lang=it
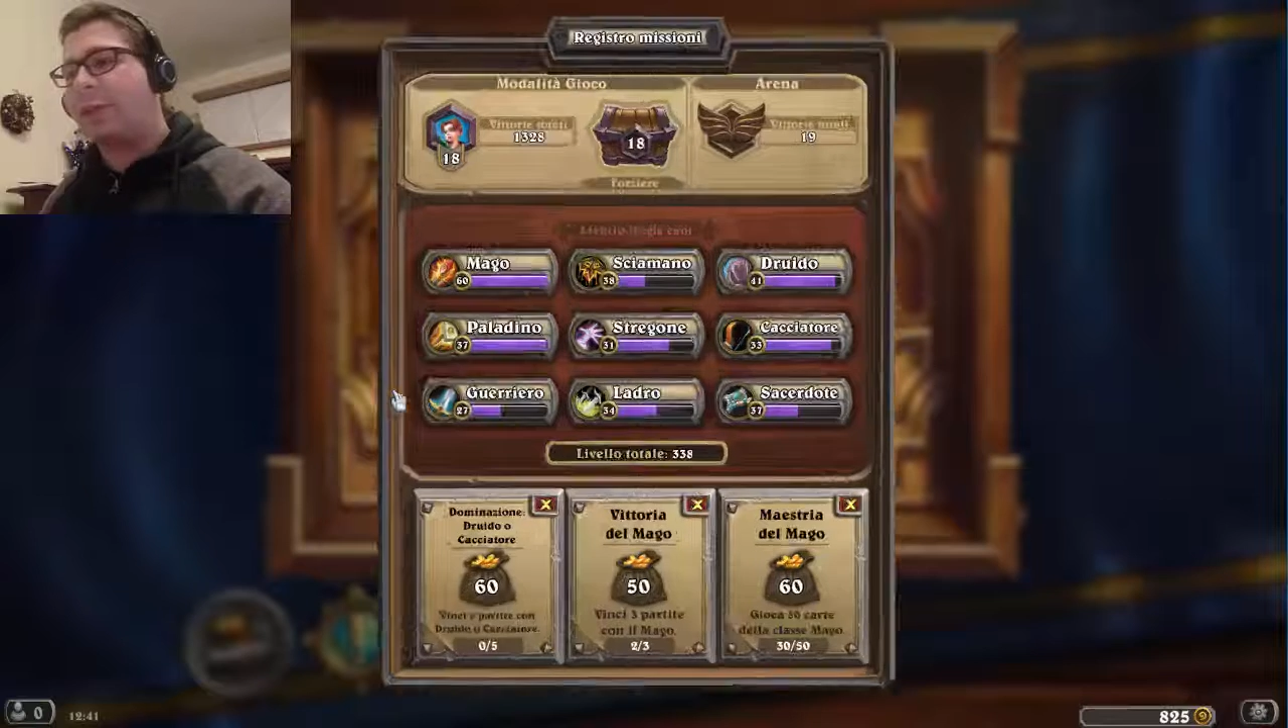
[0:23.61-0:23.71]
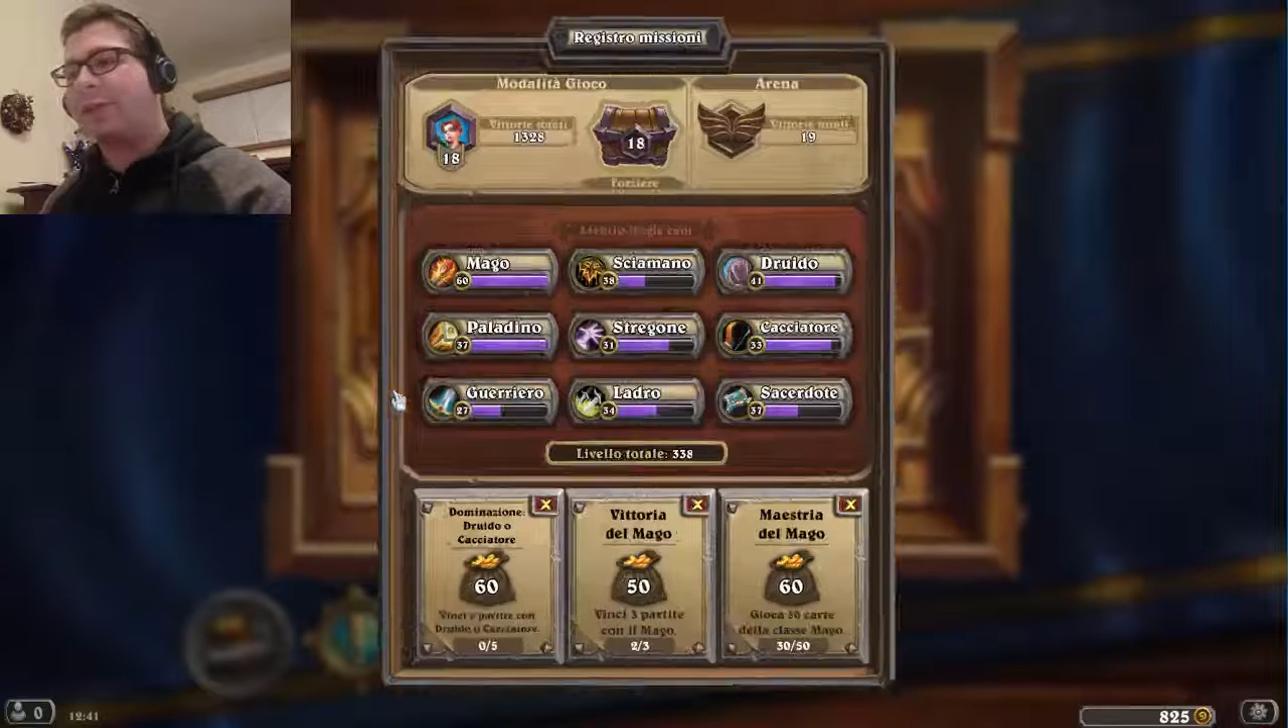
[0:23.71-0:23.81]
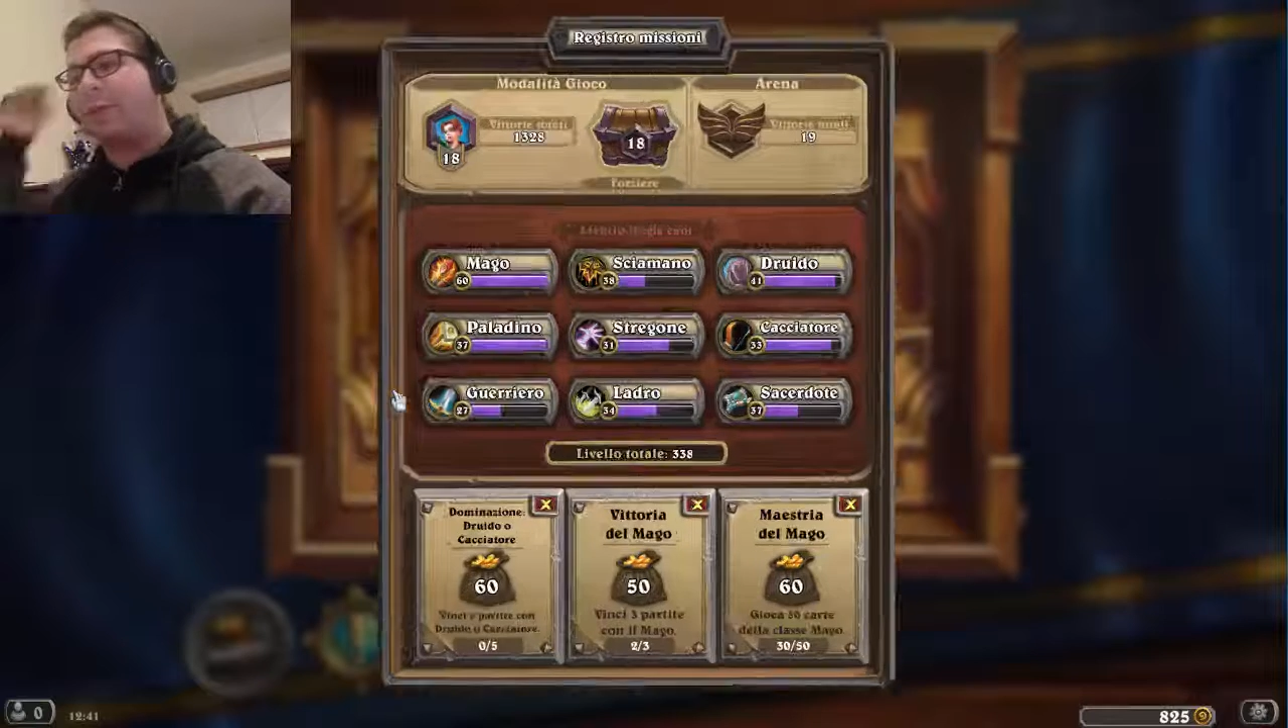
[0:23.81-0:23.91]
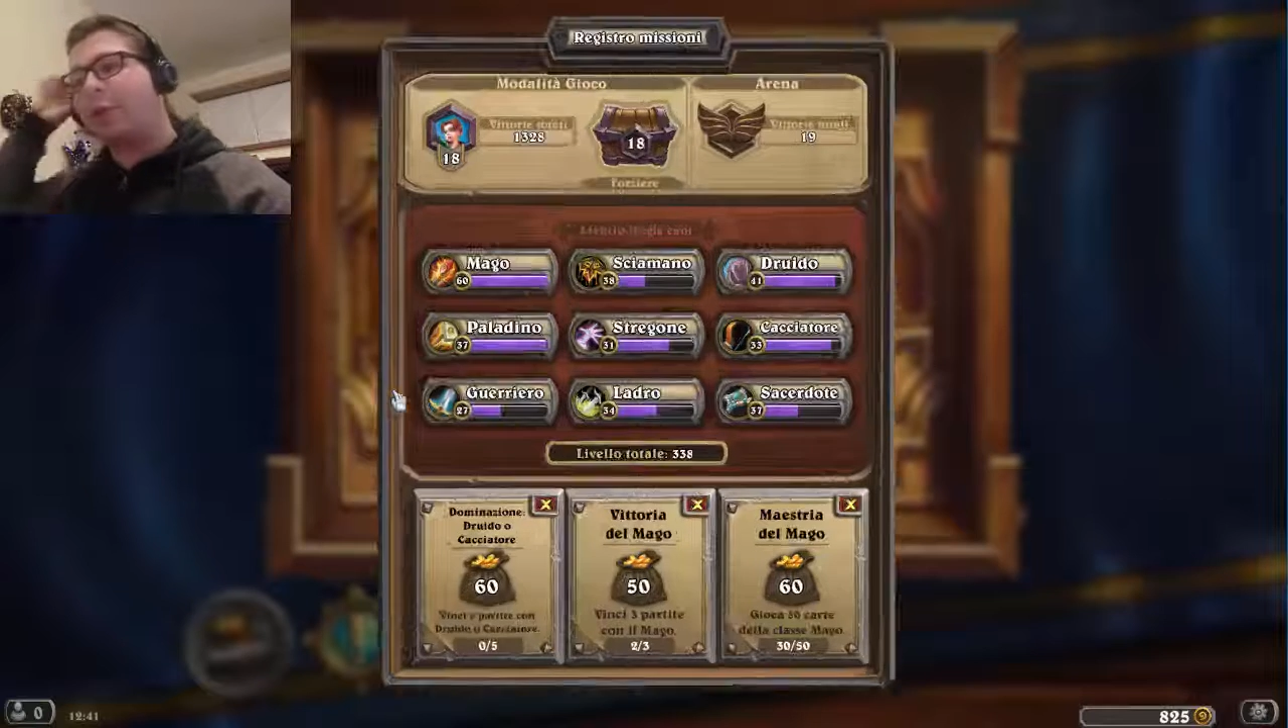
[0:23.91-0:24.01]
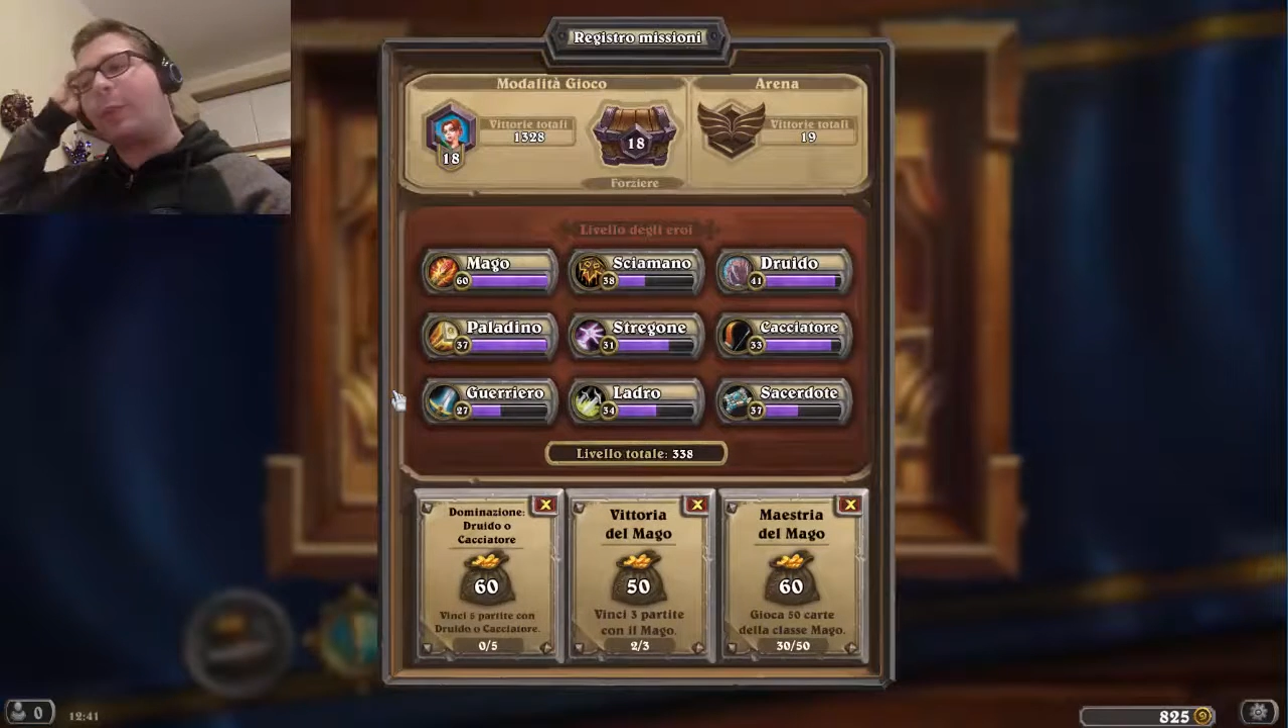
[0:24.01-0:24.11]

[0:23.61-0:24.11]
volta che ho fatto